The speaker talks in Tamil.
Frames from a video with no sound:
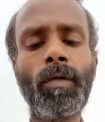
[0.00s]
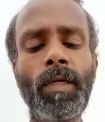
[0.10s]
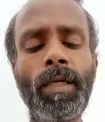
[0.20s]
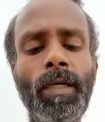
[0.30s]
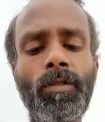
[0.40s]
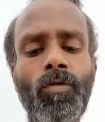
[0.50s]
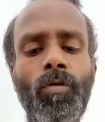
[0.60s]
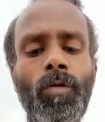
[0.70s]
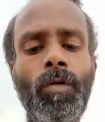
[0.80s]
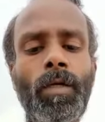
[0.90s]
கலையை
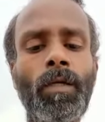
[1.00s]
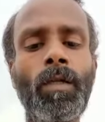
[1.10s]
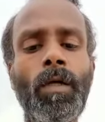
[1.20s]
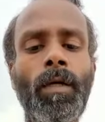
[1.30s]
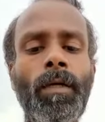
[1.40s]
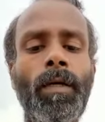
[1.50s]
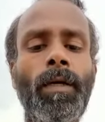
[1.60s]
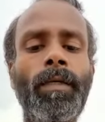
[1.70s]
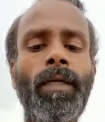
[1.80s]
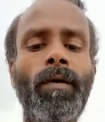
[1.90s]
கற்றுக்கொள்வதுடன்
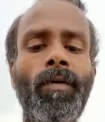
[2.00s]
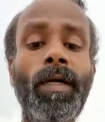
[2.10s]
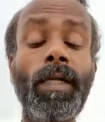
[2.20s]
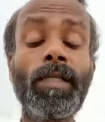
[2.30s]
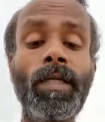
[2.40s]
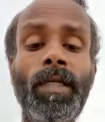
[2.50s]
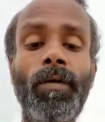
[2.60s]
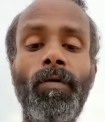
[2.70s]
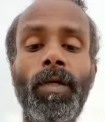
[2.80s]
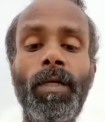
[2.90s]
ஐயா வெங்கடேஷ்
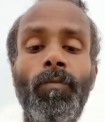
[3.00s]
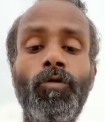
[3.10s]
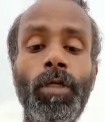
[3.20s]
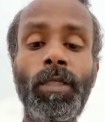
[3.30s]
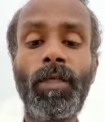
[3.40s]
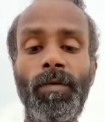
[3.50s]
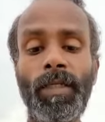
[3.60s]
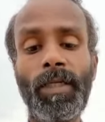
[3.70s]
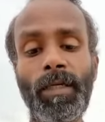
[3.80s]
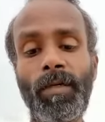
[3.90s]
ஐயாவினுடைய புத்தகத்தை
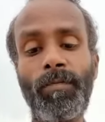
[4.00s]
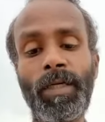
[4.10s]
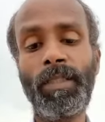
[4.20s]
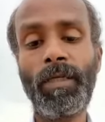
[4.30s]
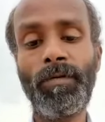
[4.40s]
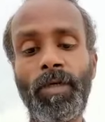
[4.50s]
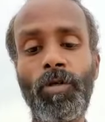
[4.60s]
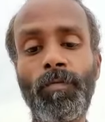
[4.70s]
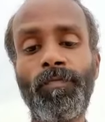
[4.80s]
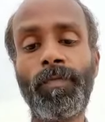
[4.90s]
வாங்கி எல்லாரும் படித்துக்க
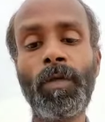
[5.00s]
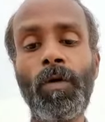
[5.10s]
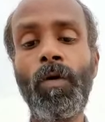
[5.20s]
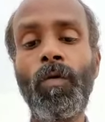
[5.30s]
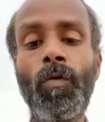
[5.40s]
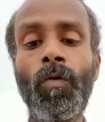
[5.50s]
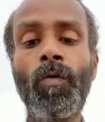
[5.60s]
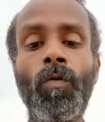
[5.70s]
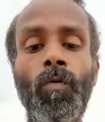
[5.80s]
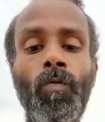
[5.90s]
வேண்டும்
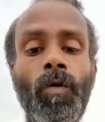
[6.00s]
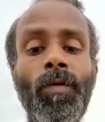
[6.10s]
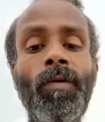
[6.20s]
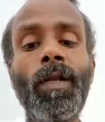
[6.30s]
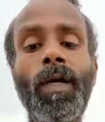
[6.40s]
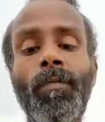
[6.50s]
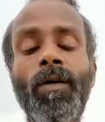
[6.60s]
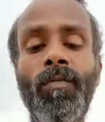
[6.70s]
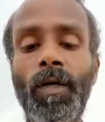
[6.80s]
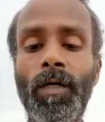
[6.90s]

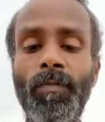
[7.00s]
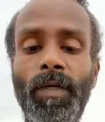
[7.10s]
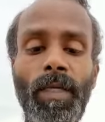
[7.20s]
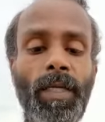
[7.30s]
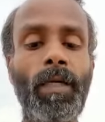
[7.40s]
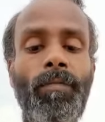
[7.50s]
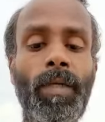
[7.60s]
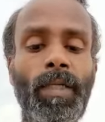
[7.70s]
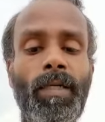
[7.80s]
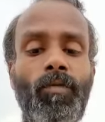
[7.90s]
உணவில்லாமல் வாழும் கலை
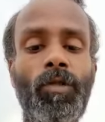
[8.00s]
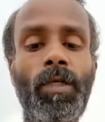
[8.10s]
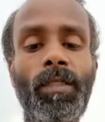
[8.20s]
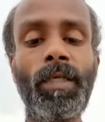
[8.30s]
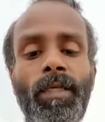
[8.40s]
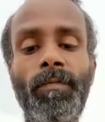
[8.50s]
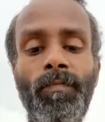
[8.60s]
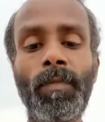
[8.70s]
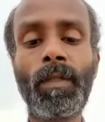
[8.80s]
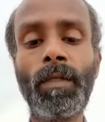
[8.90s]
அப்படிங்கிற புத்தகத்தை
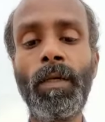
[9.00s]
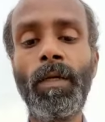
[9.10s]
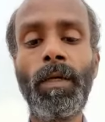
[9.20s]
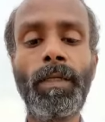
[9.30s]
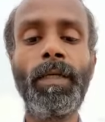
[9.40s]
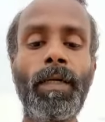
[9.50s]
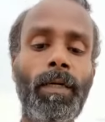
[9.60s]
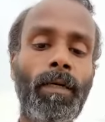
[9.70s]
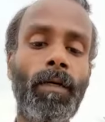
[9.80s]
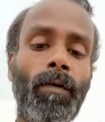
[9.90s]
ஐயா
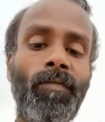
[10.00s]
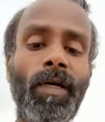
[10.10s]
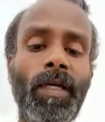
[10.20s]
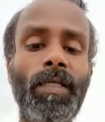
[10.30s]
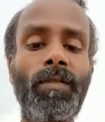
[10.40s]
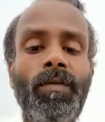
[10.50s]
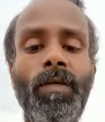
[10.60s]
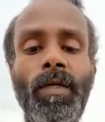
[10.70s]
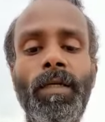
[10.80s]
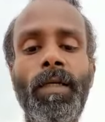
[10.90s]
வெங்கடேஷ்
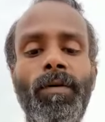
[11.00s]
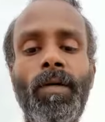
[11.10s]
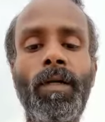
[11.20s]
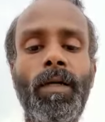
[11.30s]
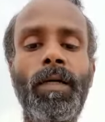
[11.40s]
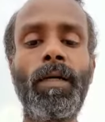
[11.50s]
ஐயா அவர்கள்